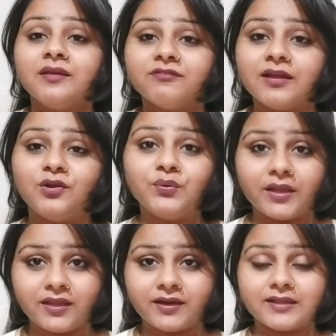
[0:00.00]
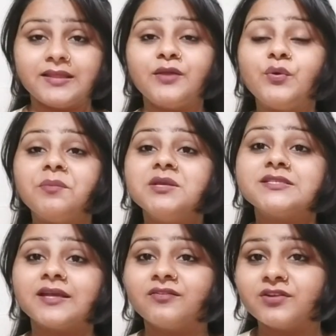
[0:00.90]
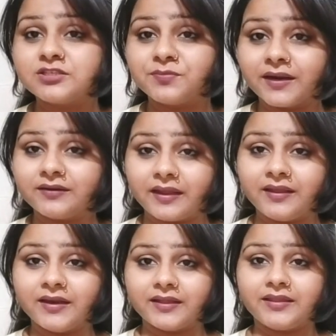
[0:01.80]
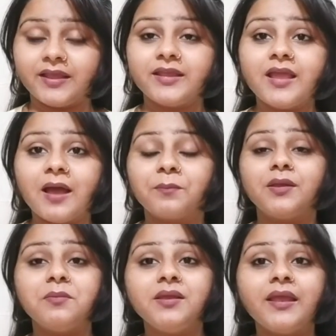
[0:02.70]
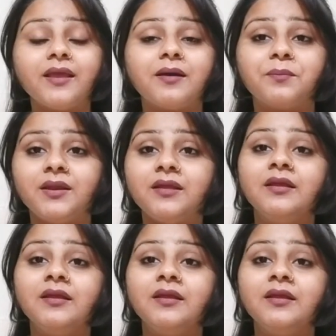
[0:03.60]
वैल्यू नहीं रहती है कोई भी सेल्फ़ रिस्पेक्ट नहीं रहती है कि आपकी भी एक अपनी